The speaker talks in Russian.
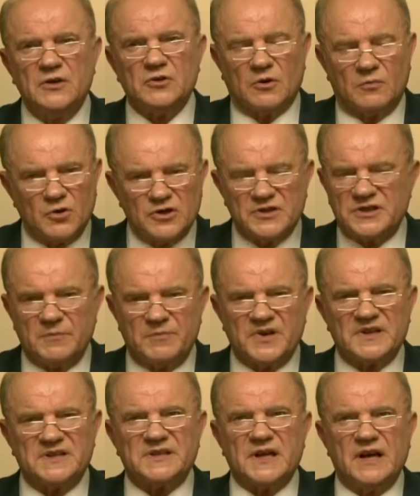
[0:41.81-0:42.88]
то можете
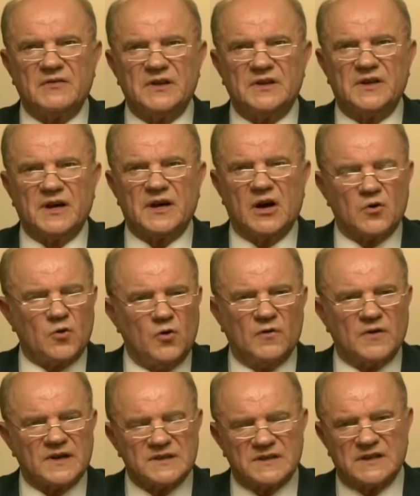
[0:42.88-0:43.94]
представить, до
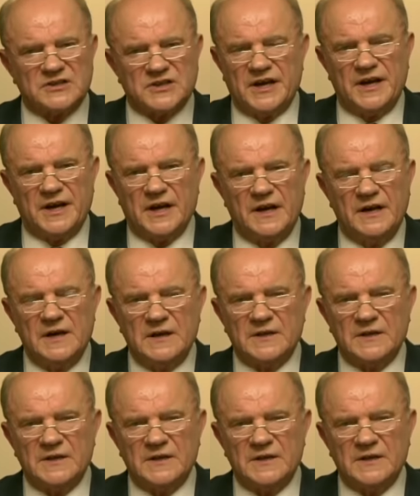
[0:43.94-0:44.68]
какого разложения